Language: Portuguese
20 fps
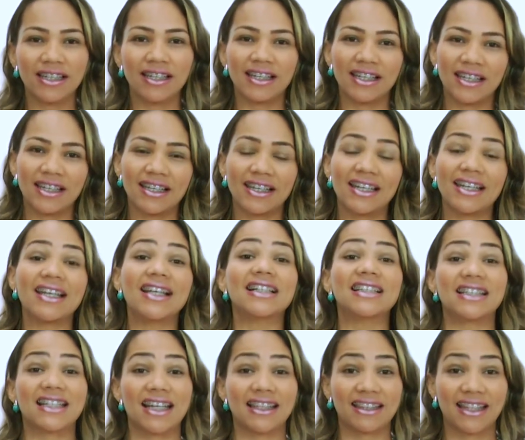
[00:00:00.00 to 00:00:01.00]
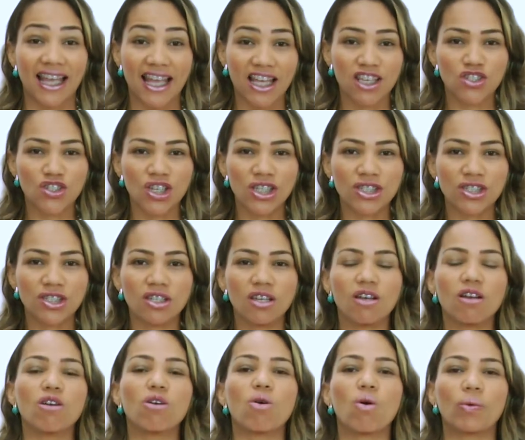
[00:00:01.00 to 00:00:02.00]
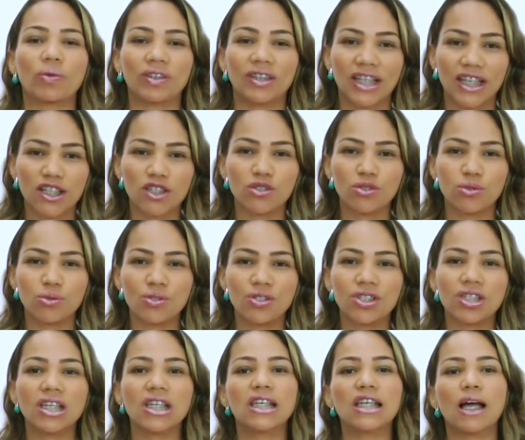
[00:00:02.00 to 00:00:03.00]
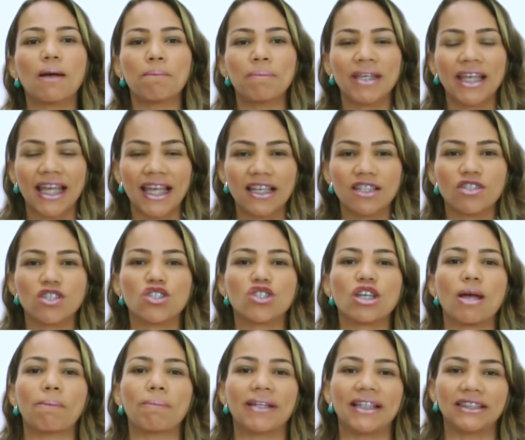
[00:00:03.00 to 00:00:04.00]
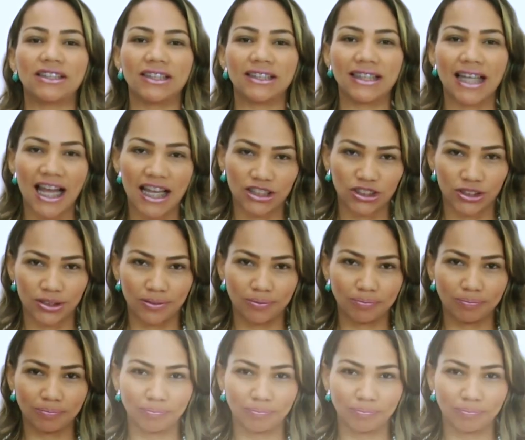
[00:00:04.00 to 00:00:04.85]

e estratégias, contextos e ambientes de aprendizagem.